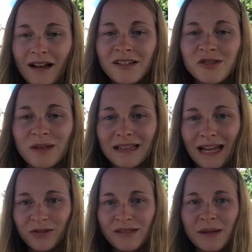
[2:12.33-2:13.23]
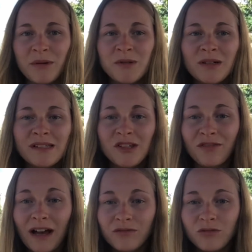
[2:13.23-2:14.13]
Ensuite, la deuxième option qui
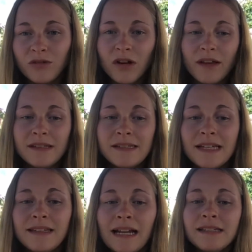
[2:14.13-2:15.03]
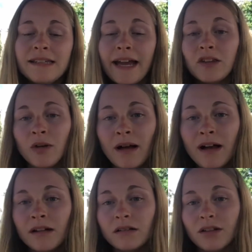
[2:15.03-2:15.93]
s'offre à vous, c'est d'aller
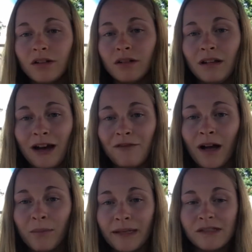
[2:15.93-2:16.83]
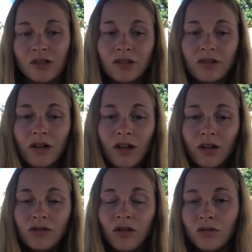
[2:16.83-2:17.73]
directement la faire en personne.
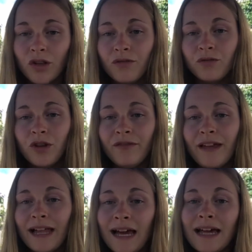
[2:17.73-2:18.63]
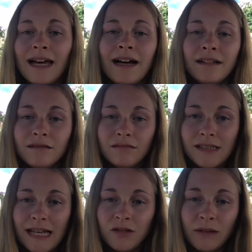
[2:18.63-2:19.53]
Donc, vous devez aller à la
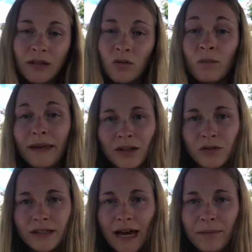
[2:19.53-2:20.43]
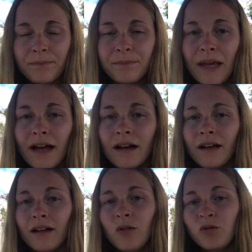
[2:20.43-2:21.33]
station métro Berry-UQAM,
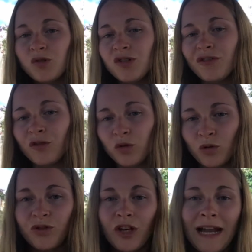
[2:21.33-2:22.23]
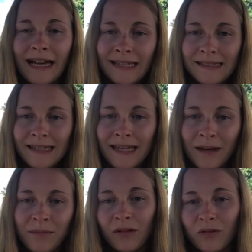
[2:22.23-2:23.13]
au studio photo de la
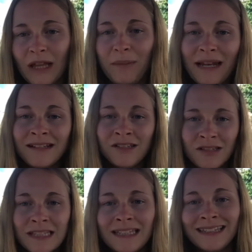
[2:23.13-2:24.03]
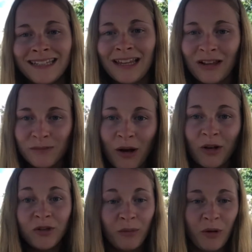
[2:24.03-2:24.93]
STM, qu'on appelle la Société des
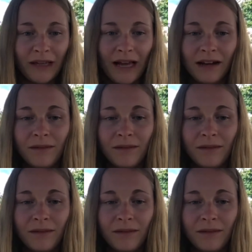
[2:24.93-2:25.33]
Transports de Montréal.